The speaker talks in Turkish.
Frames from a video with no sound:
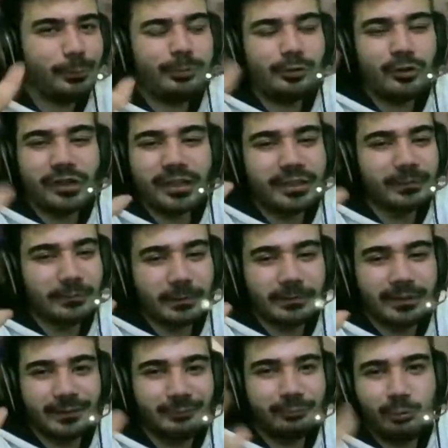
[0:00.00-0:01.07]
bu
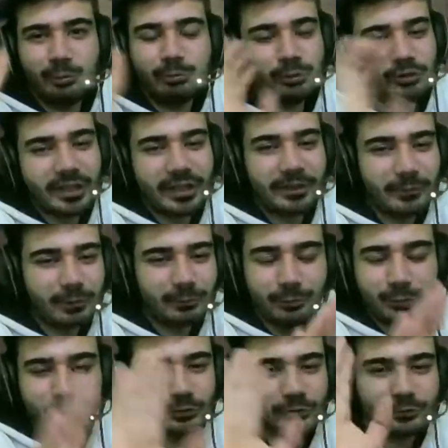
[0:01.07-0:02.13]
sayılmamalı. Bu, bu sayılma.
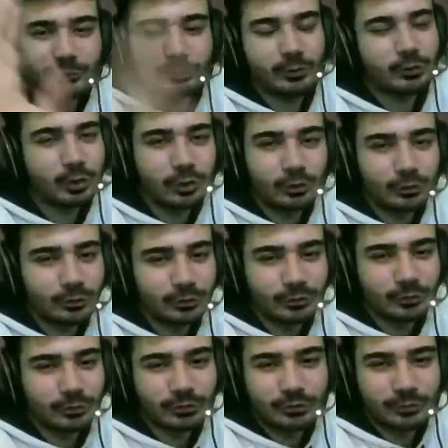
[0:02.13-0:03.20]
Bu, bu çok
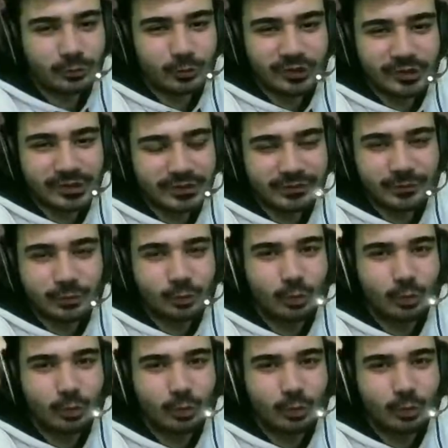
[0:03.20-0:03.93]
kötü sıkıntı.